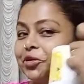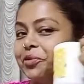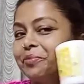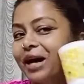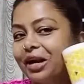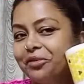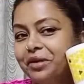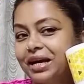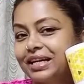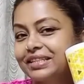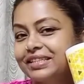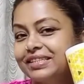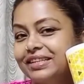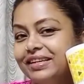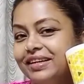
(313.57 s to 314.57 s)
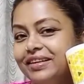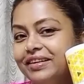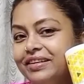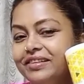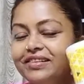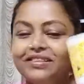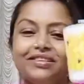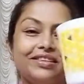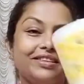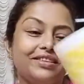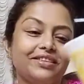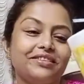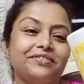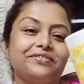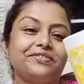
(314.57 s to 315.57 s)
ভালো লাগছে
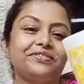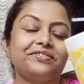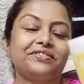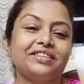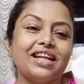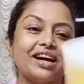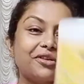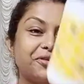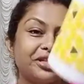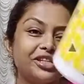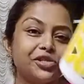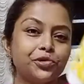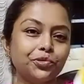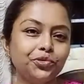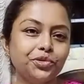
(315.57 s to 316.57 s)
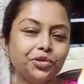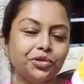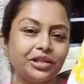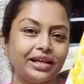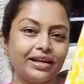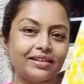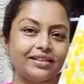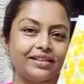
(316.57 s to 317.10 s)
দেখো কি সুন্দর দেখতে